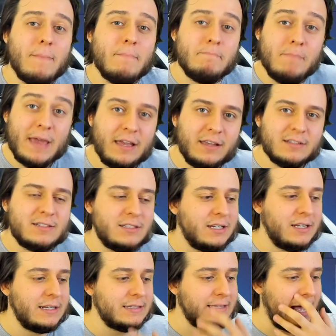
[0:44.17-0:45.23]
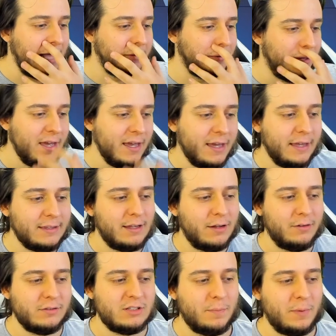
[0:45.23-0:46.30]
bem estilizado.
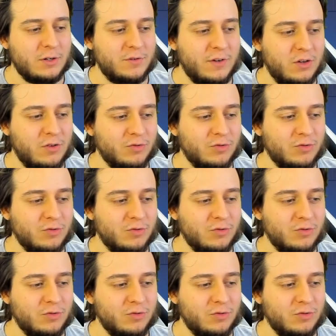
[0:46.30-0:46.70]
Então você pode ver que